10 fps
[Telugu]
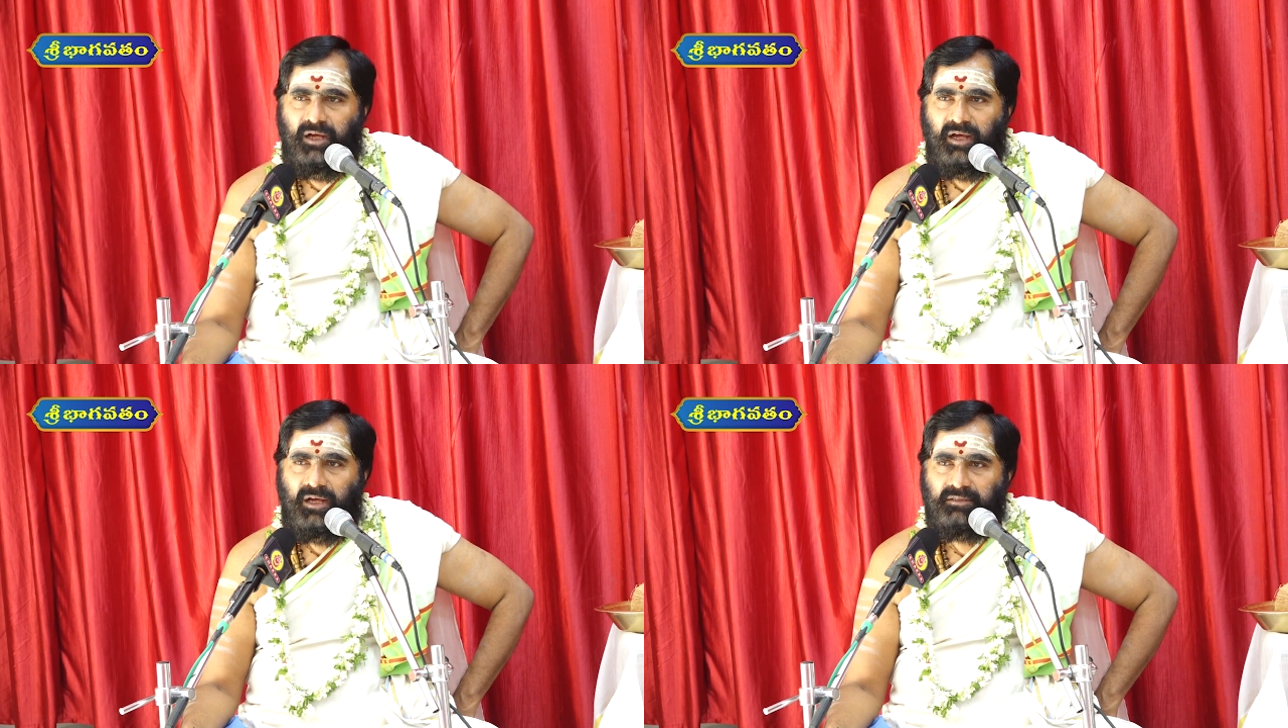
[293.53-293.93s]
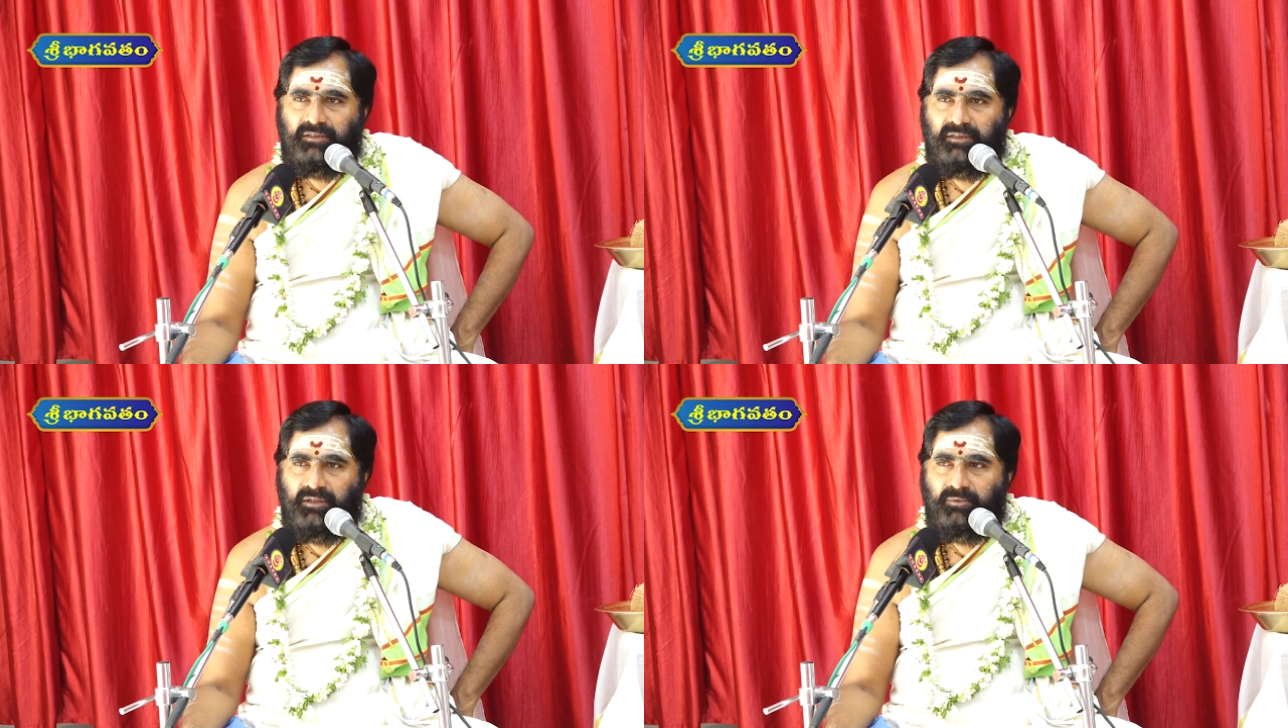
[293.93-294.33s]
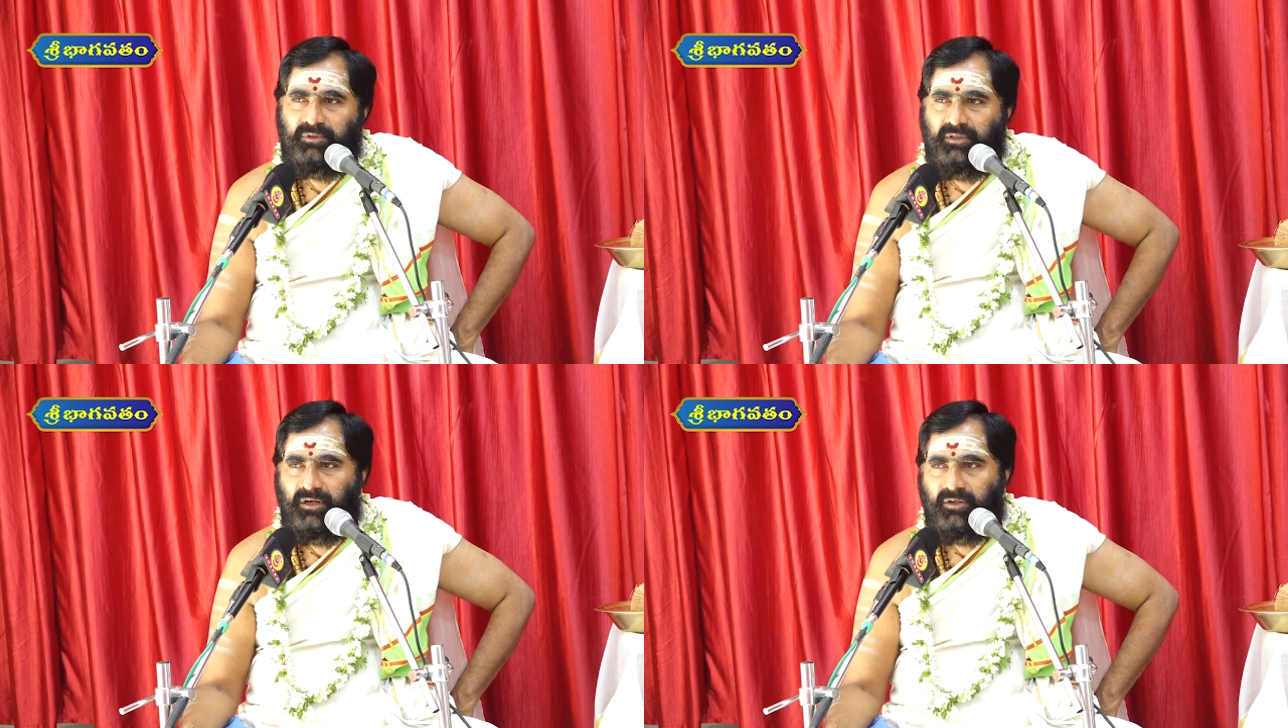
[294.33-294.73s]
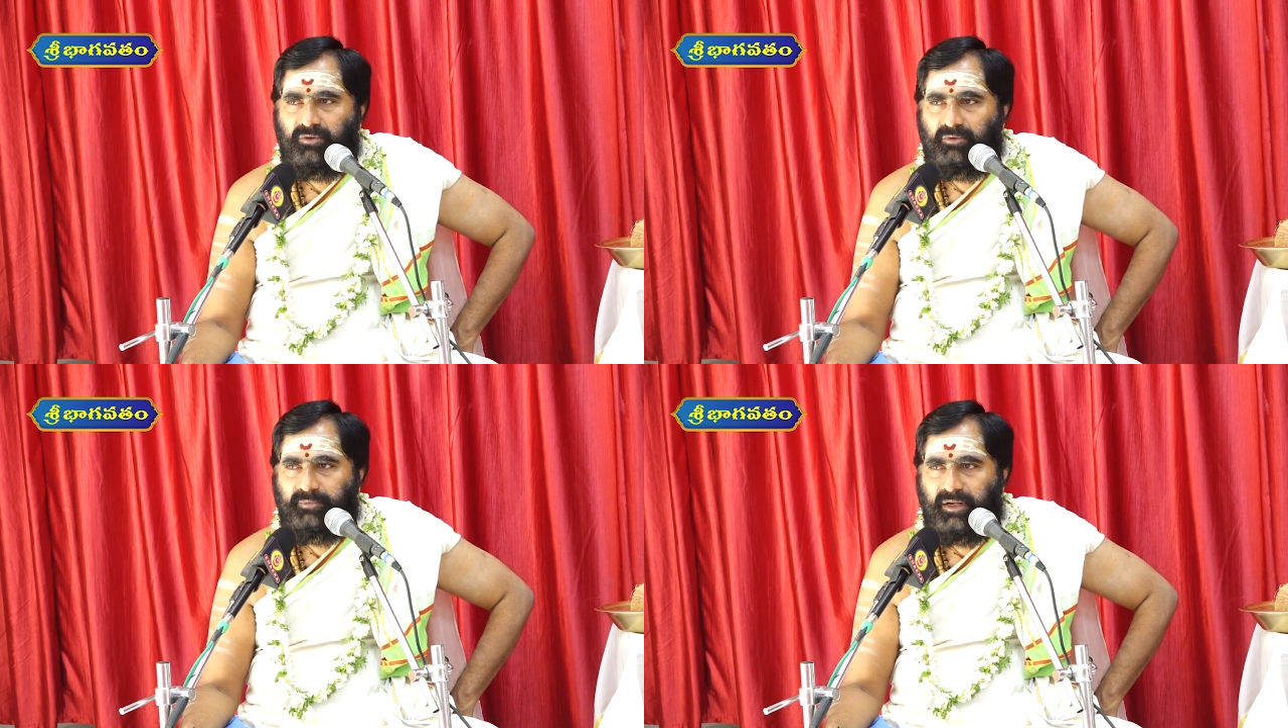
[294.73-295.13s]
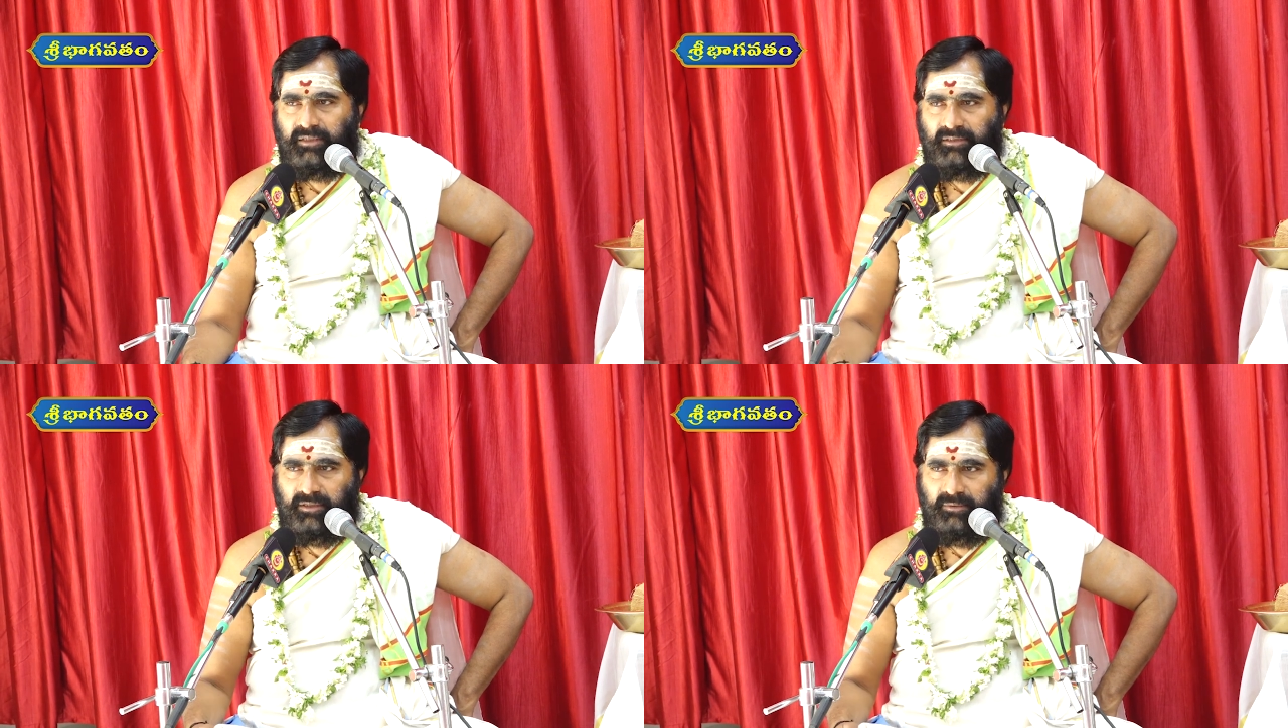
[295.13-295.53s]
ఆ స్థితిని పొందినాడు
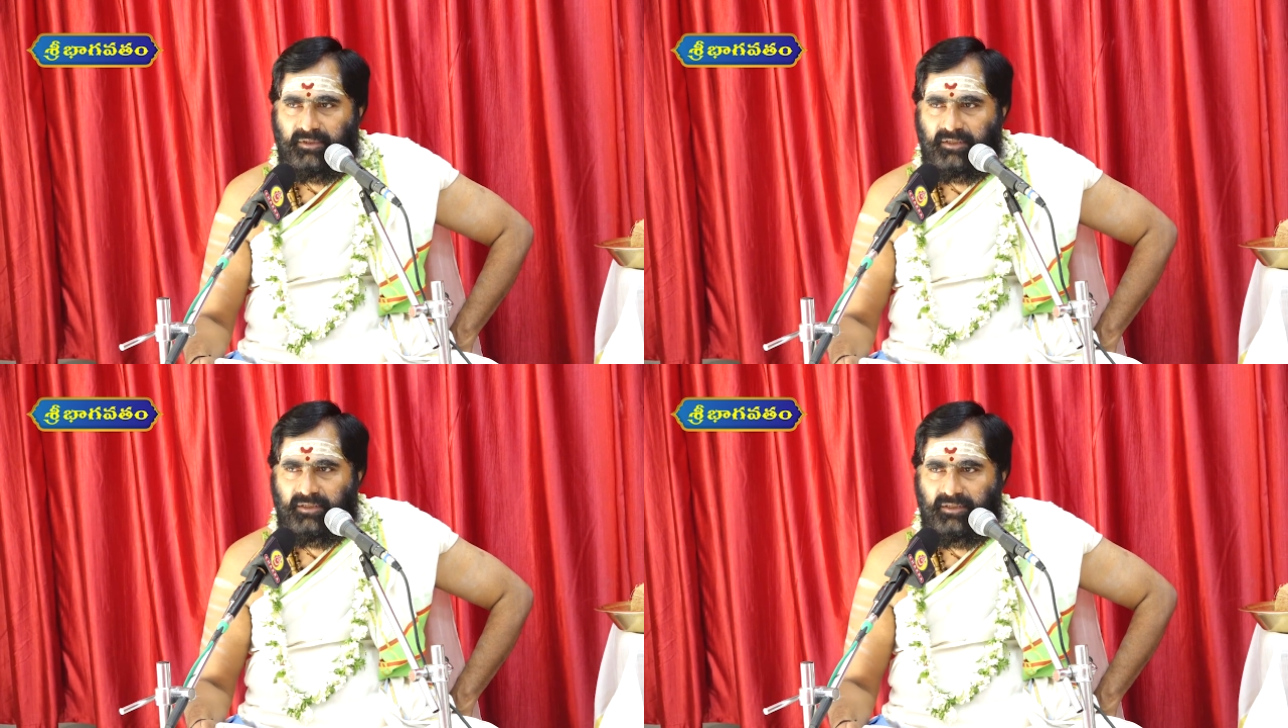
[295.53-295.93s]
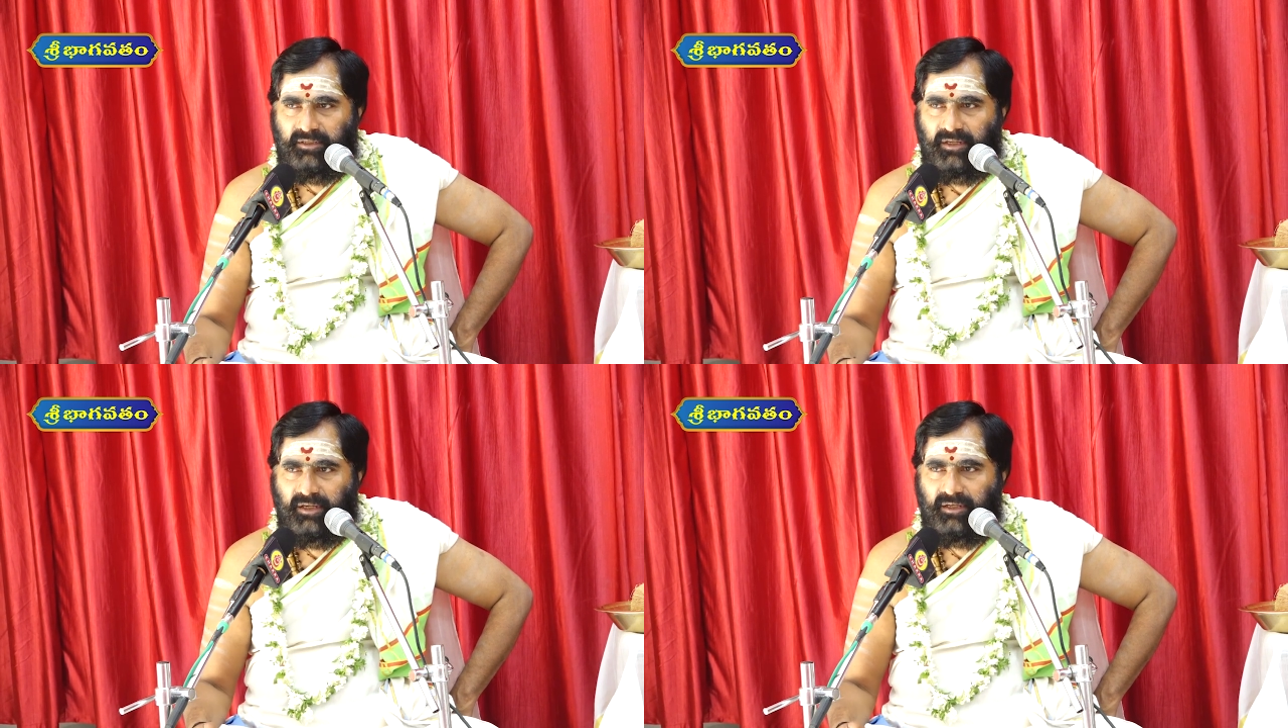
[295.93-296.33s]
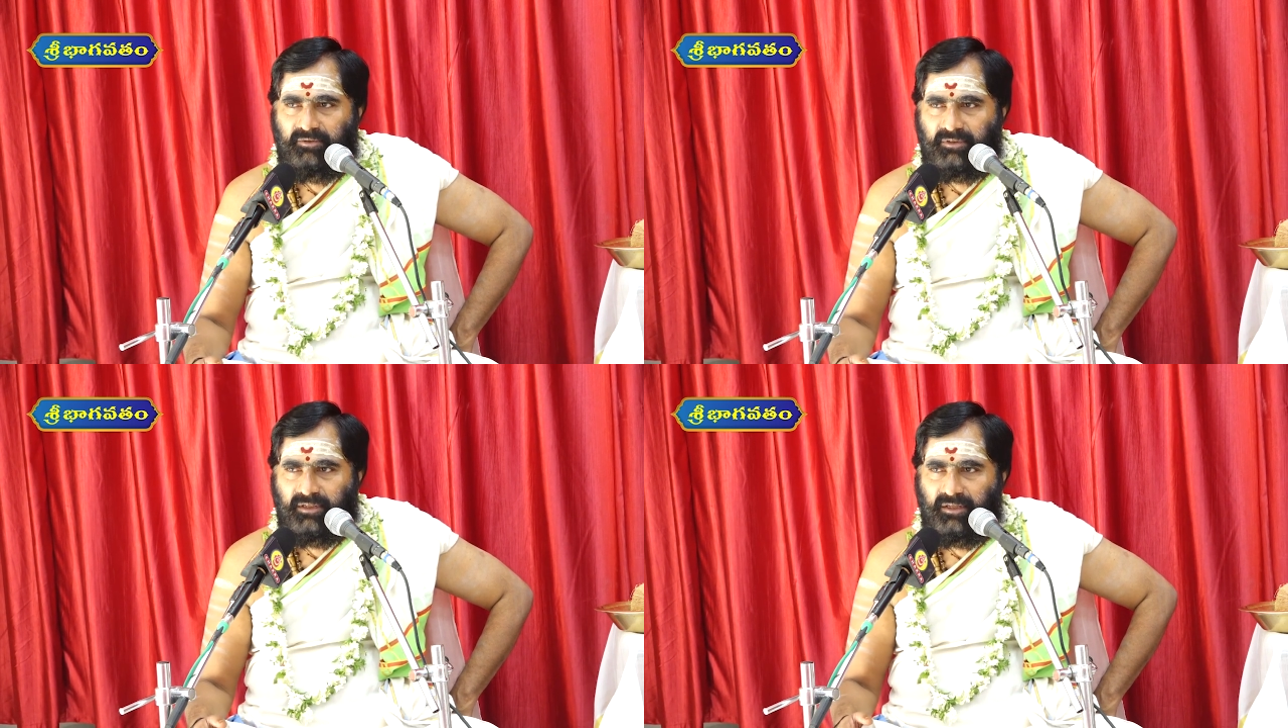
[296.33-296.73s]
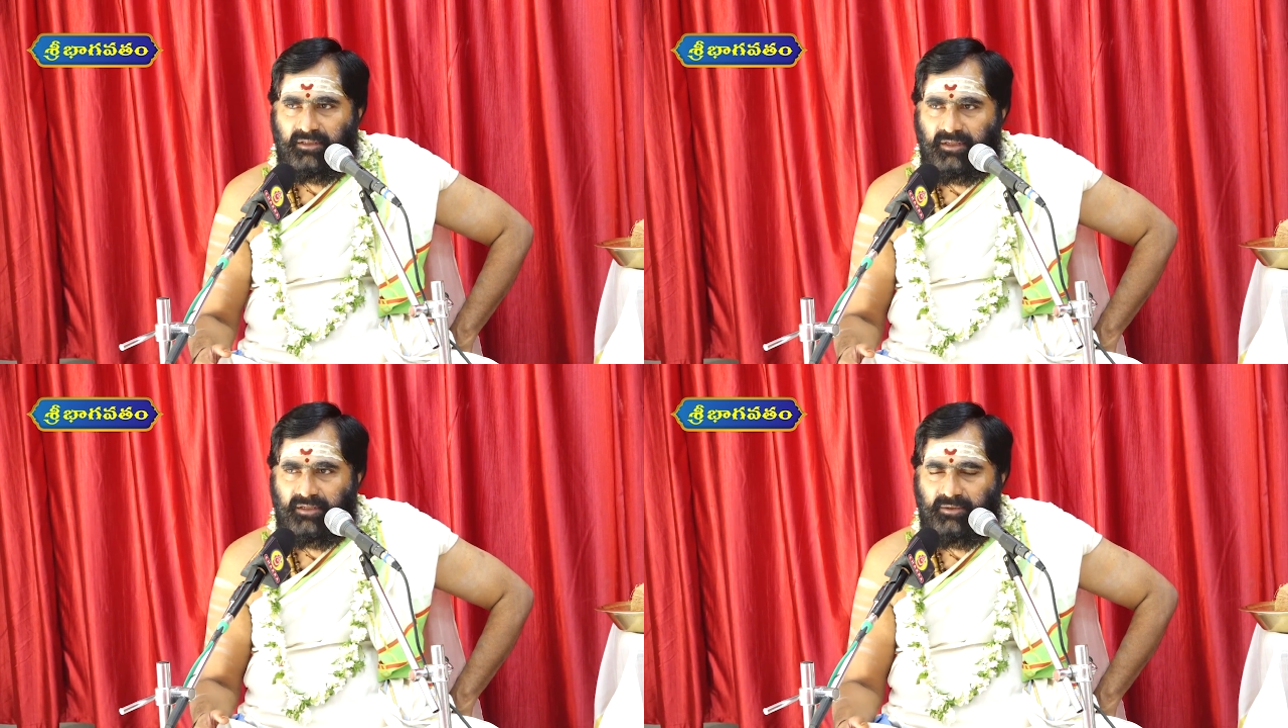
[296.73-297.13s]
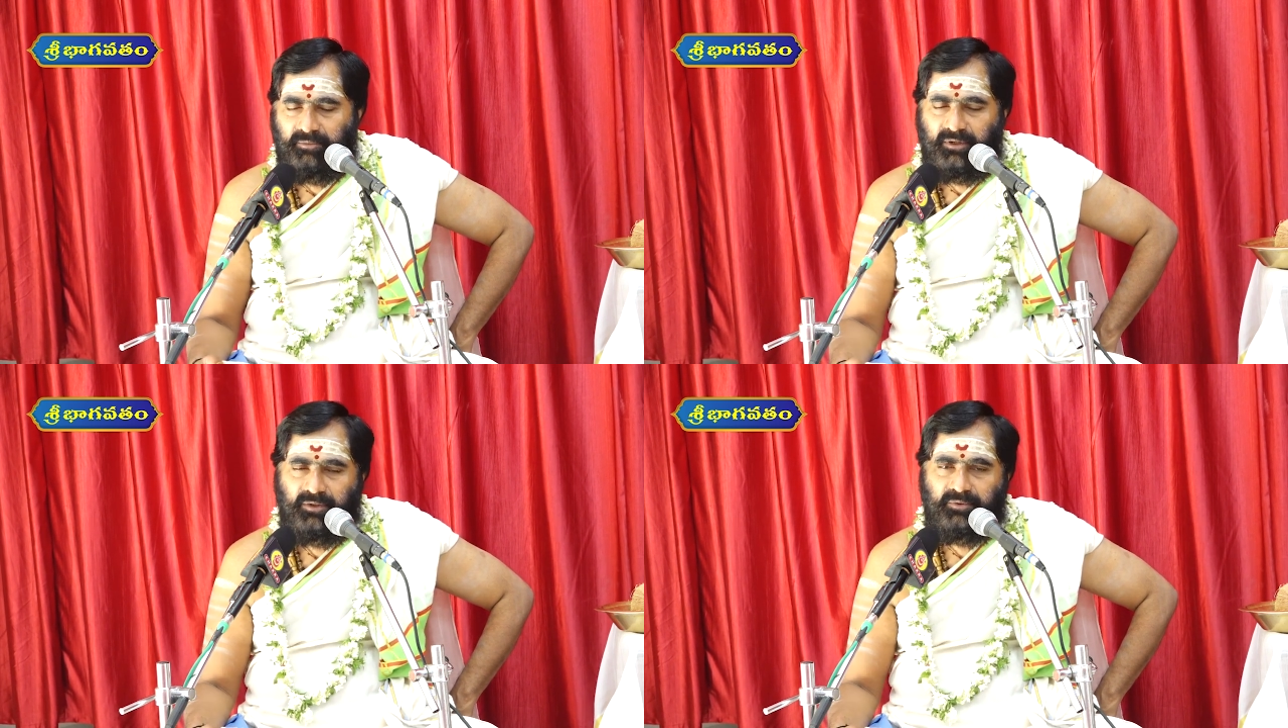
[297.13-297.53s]
ప్రాచీన బర్హి అనే వృత్తాంతాన్ని
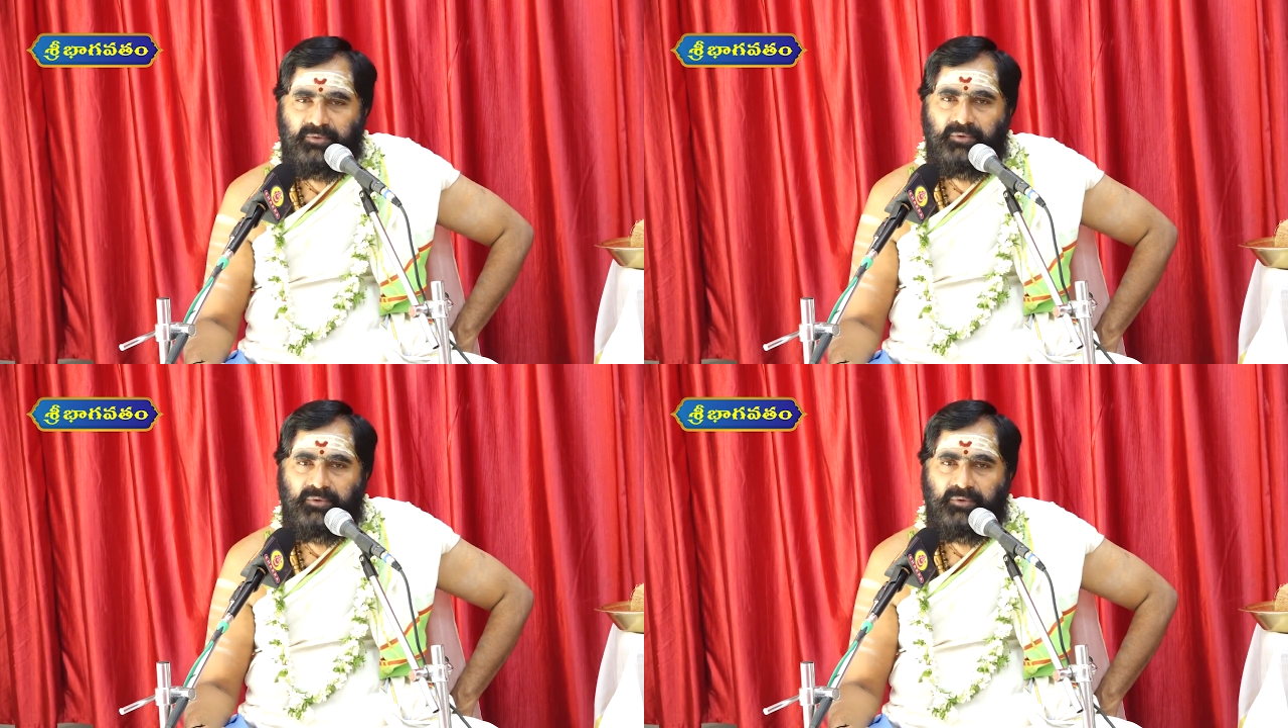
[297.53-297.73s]
చెప్పినాడు